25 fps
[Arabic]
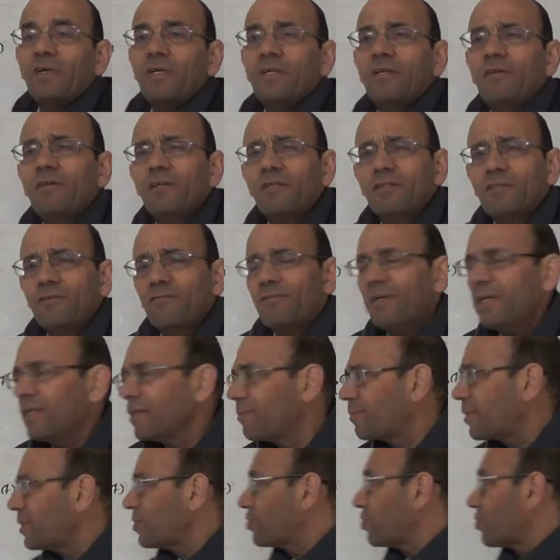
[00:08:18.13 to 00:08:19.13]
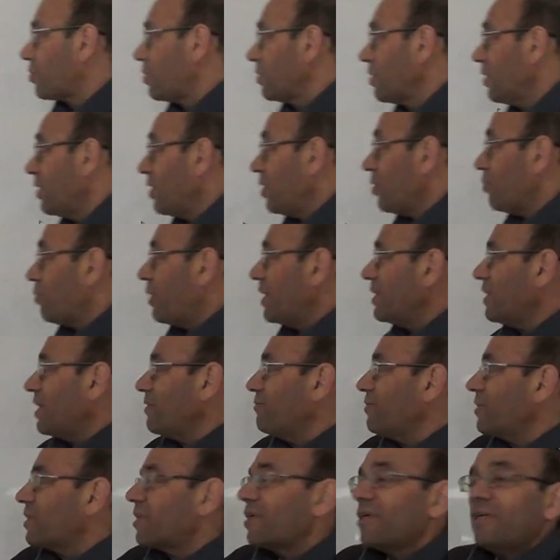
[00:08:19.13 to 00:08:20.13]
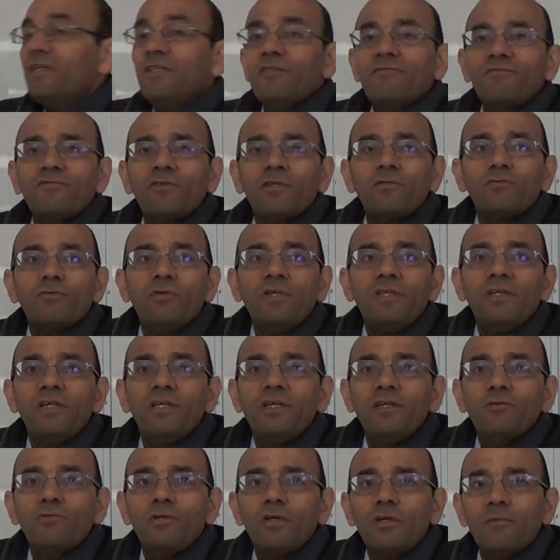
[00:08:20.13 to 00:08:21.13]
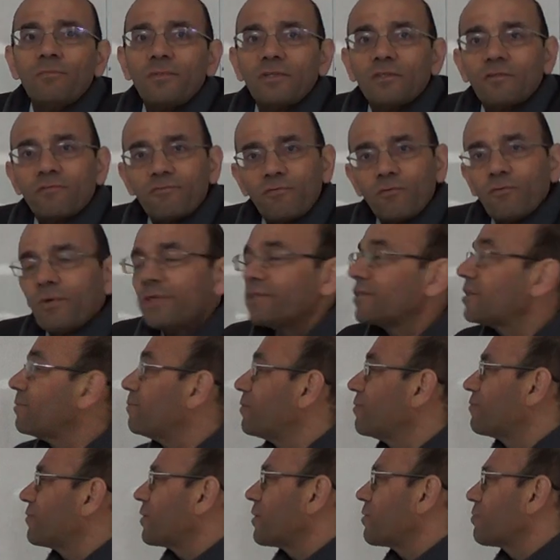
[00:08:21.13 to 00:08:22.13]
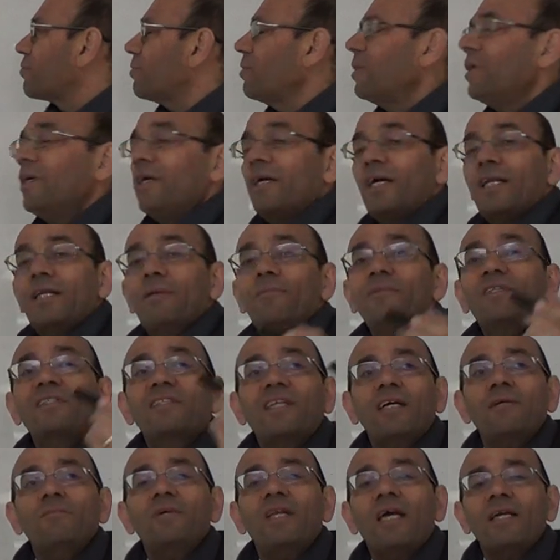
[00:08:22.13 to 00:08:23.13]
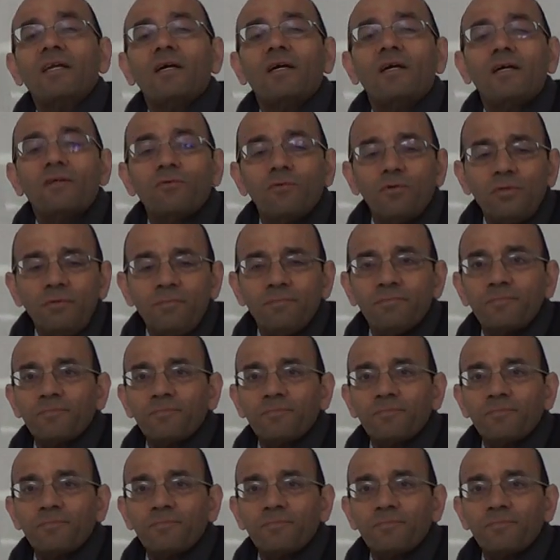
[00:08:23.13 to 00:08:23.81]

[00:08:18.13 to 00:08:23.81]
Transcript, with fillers: ارتفاع البريشر هون وهذا على فكره راح نفترضه احنا انه تربلنت فلو اظن نفترضه هلا بنستعمل اي قانون